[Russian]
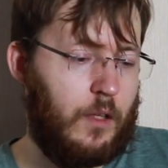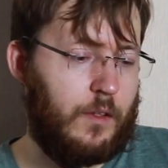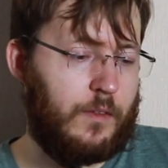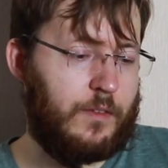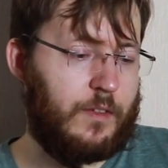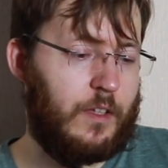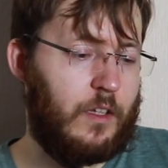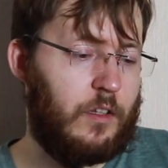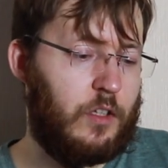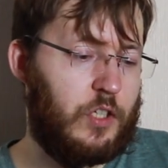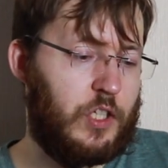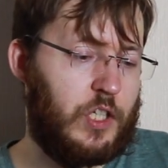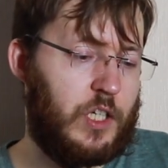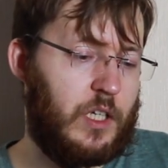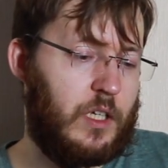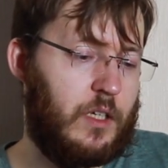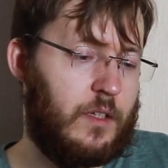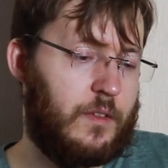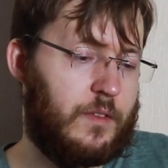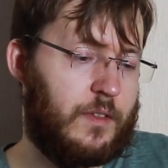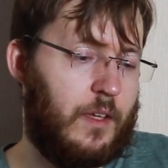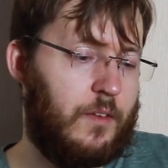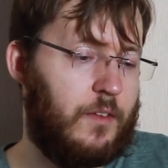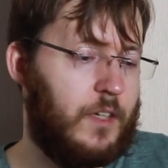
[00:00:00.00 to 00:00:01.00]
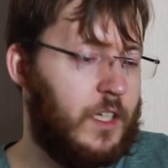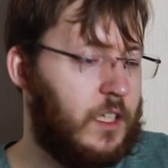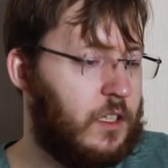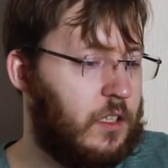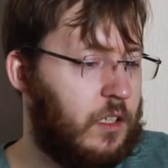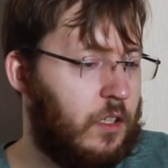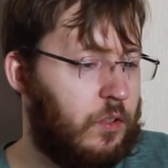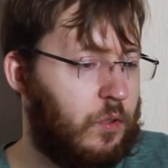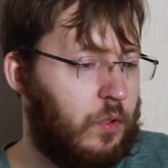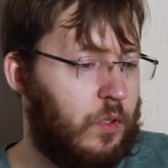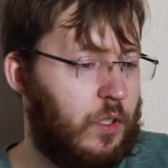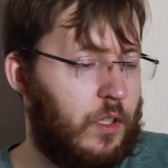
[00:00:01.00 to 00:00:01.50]
Следующий совет,
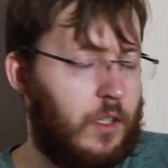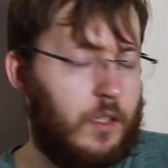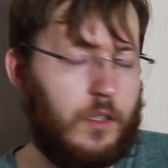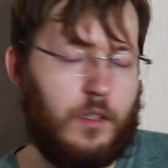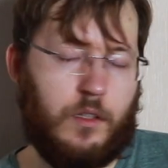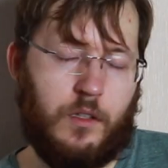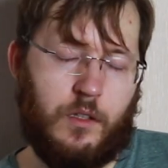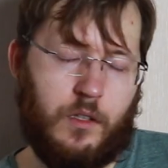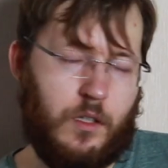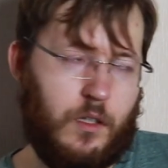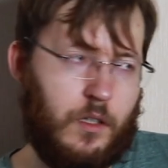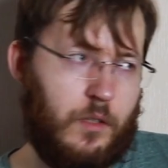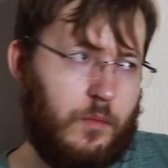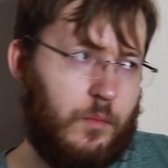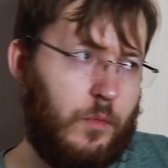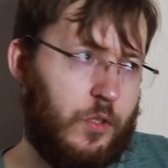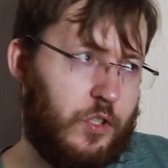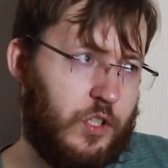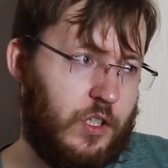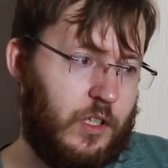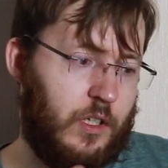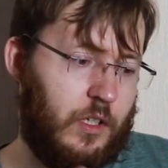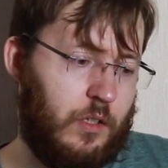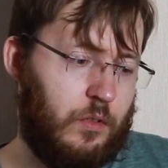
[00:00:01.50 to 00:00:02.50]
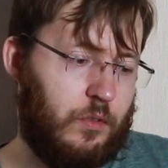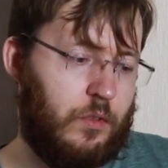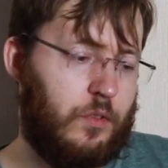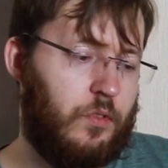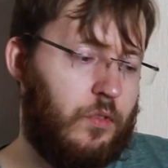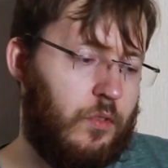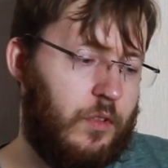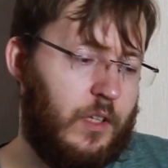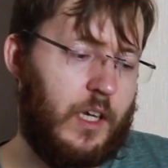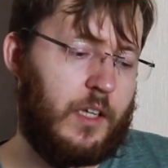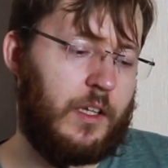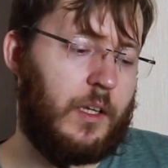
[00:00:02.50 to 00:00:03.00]
который э, можно
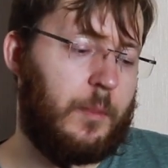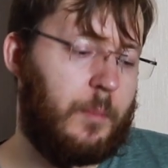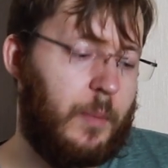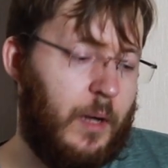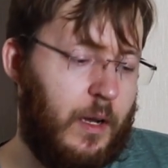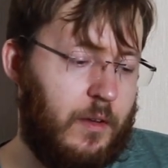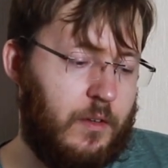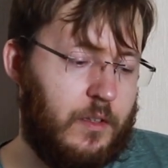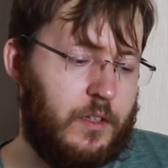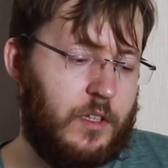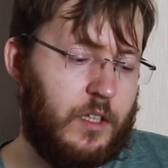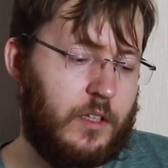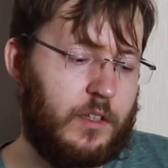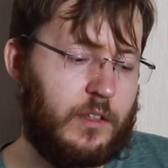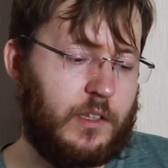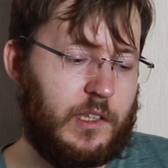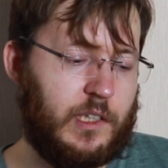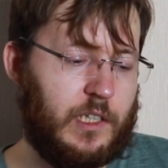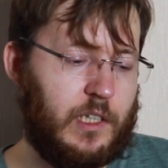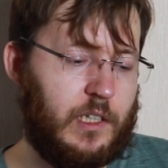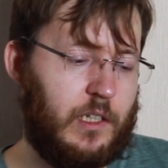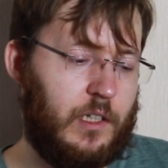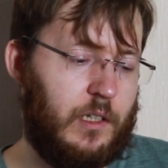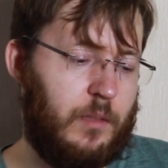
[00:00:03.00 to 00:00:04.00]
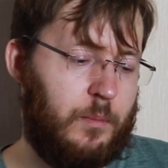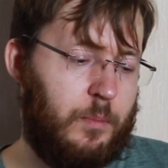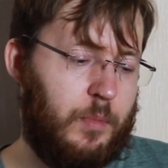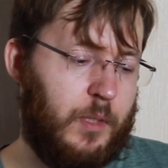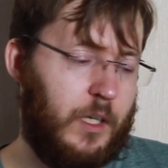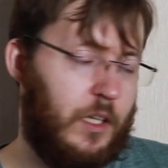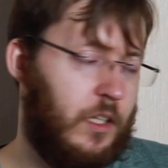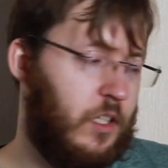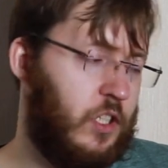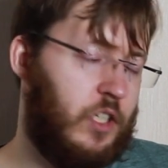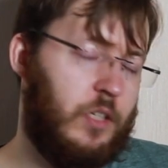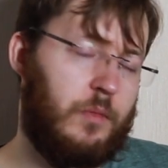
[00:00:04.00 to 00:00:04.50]
сюда добавить, это
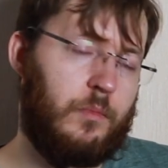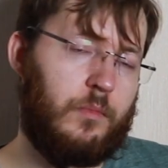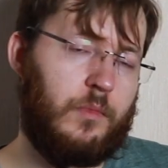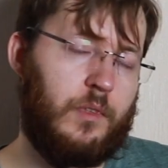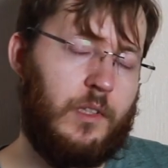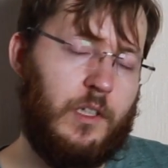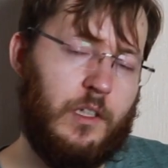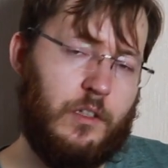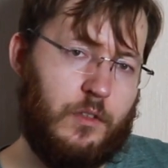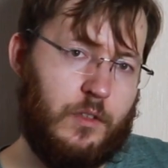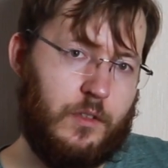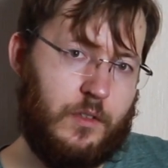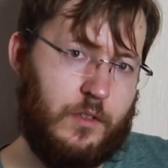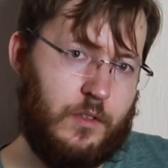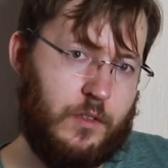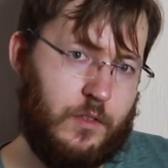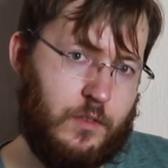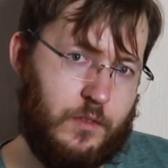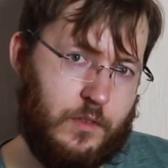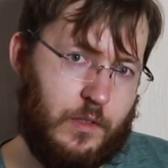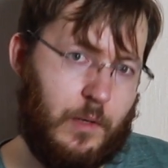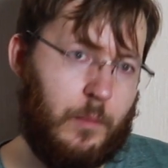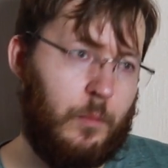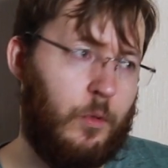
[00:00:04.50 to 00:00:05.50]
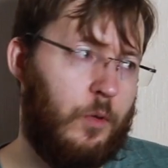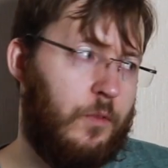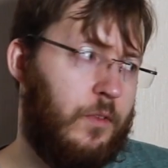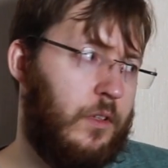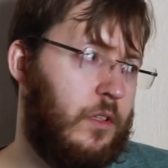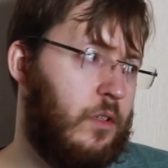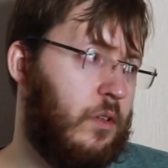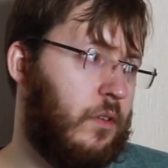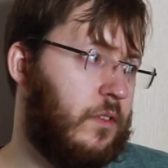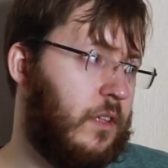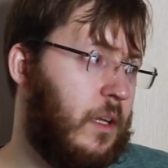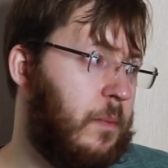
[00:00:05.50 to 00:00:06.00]
прежде чем делать саму
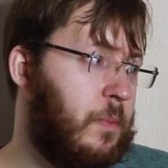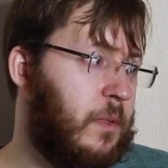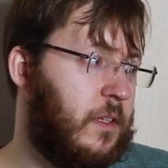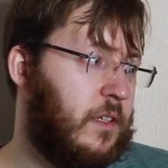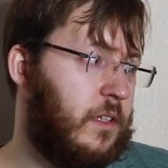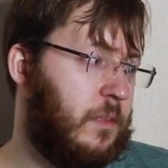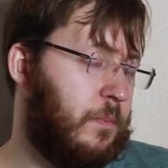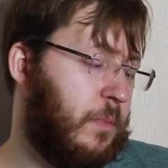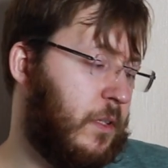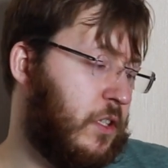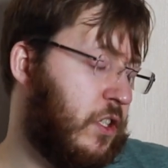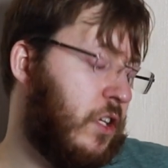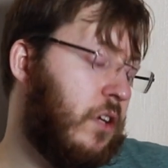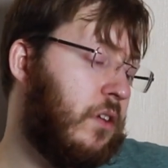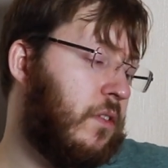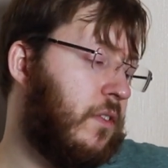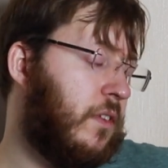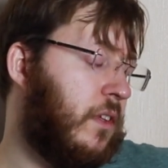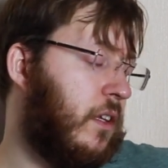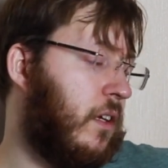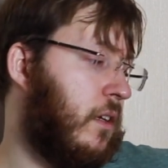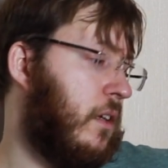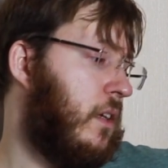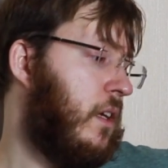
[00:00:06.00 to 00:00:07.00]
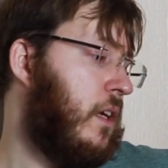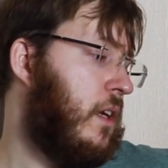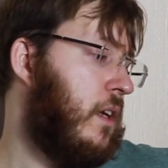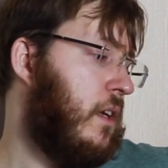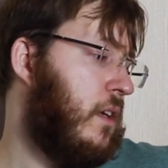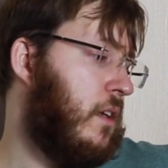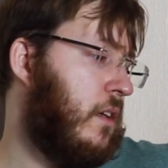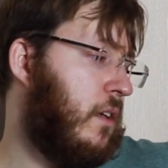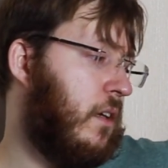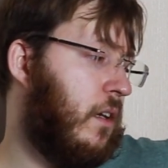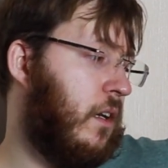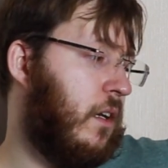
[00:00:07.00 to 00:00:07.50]
видеозапись, пожалуйста,
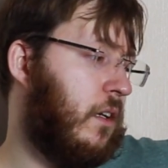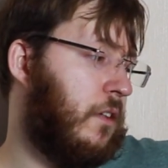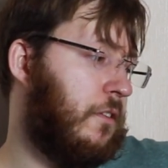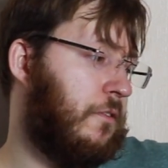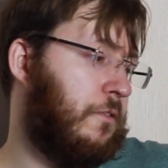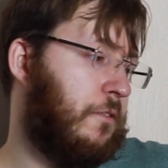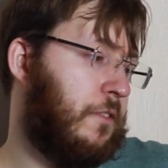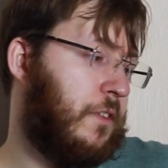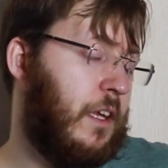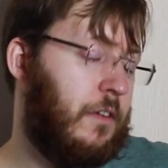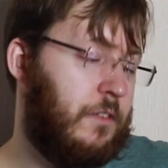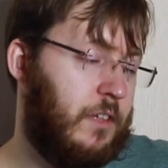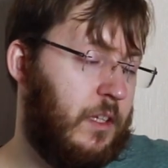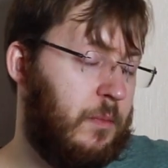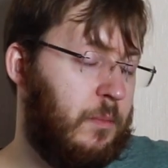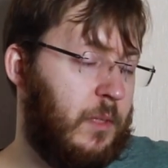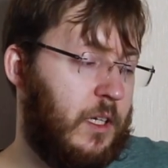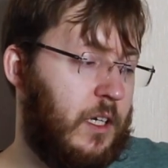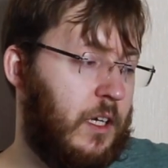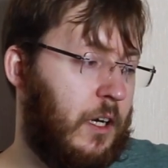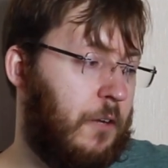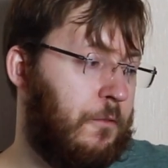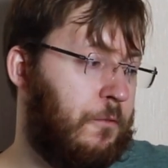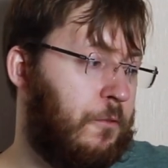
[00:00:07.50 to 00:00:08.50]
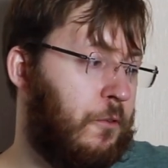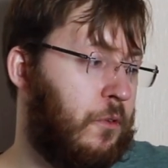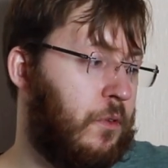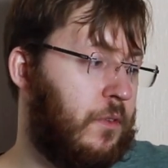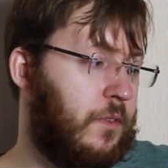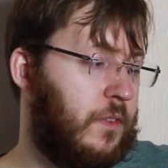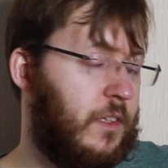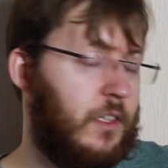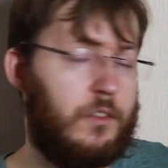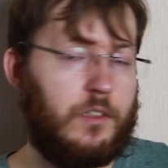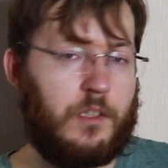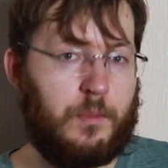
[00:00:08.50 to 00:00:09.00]
Э, вставьте
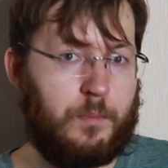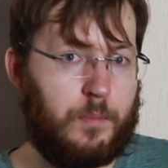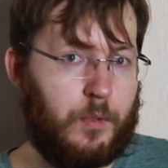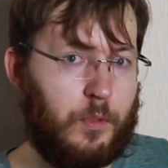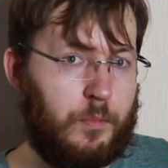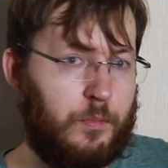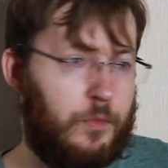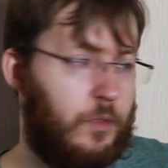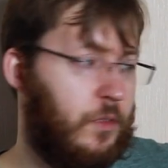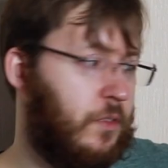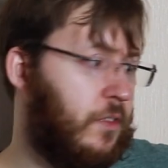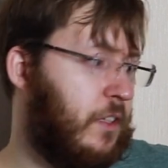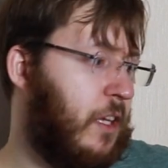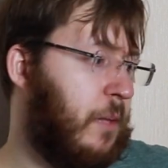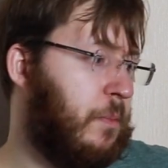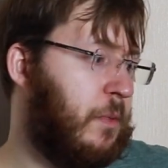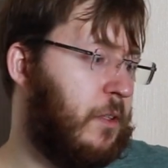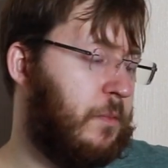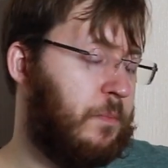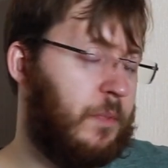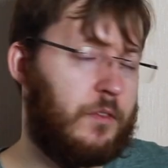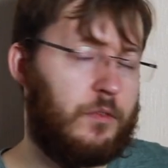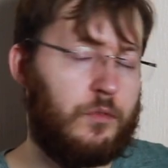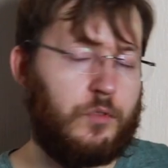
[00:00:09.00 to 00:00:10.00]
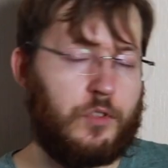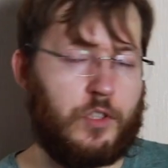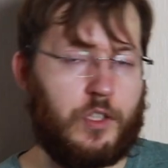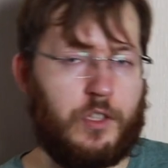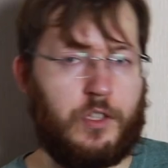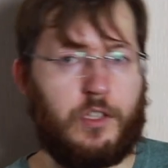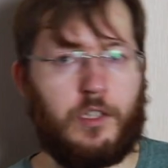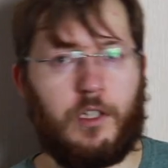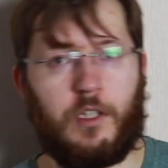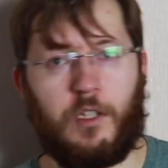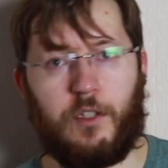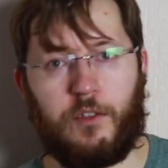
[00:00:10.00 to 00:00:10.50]
микрофон, сделайте пробную запись,
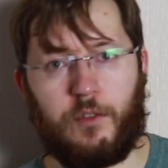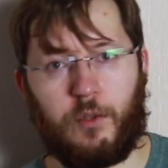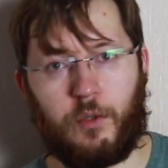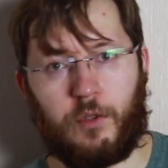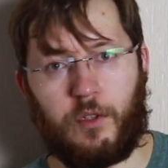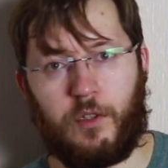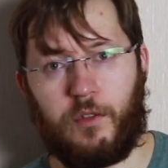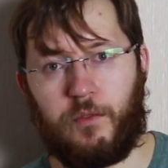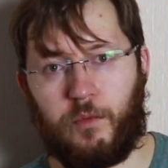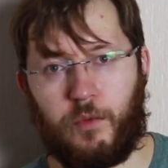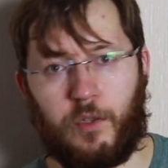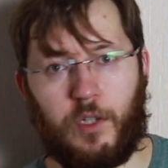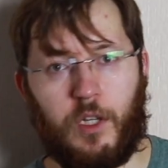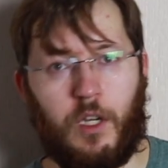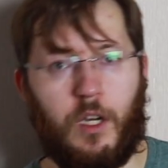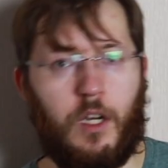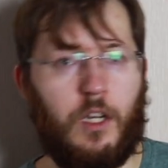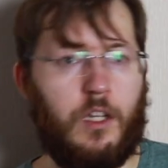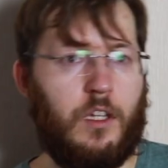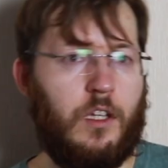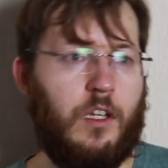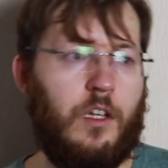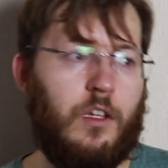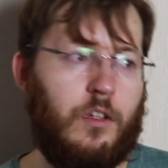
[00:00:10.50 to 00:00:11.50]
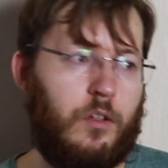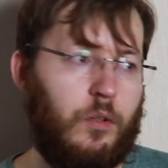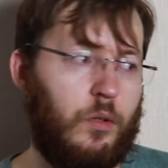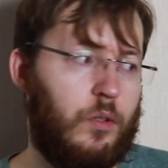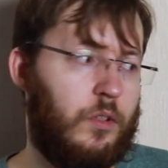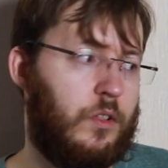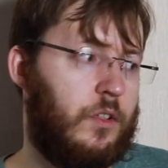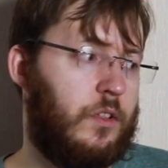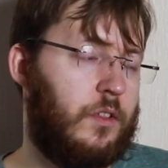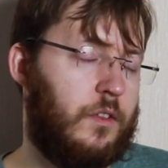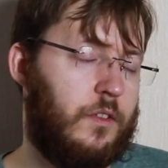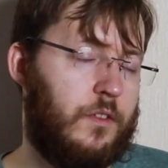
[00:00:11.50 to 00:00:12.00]
послушайте, идет и звук или не
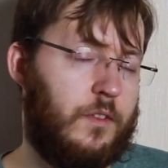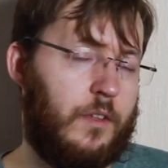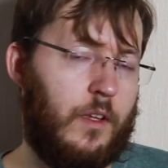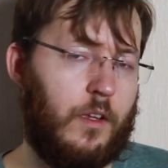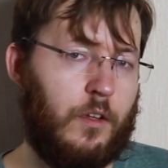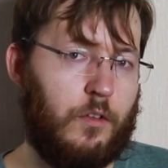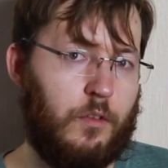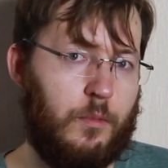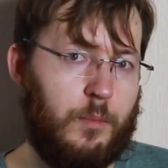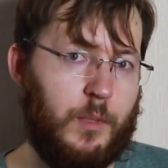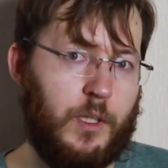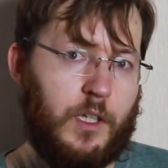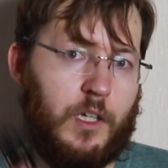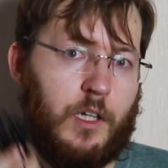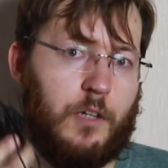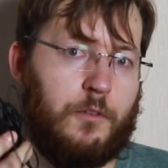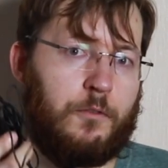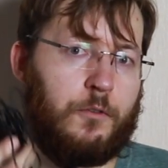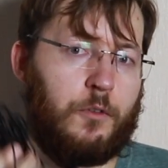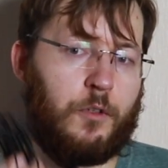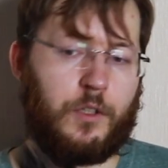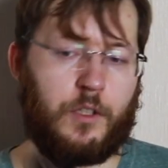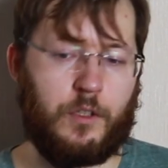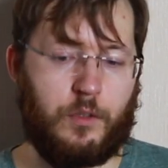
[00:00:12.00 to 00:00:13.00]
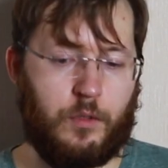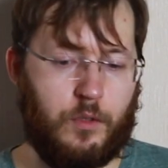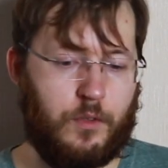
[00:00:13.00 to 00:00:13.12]
идет с этого микрофона.